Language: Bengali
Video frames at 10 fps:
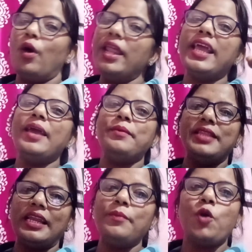অনেকেই আমি
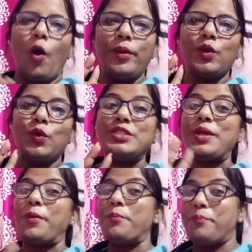দেখলাম কমেন্ট করছে
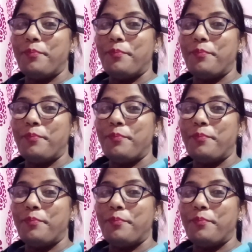এবং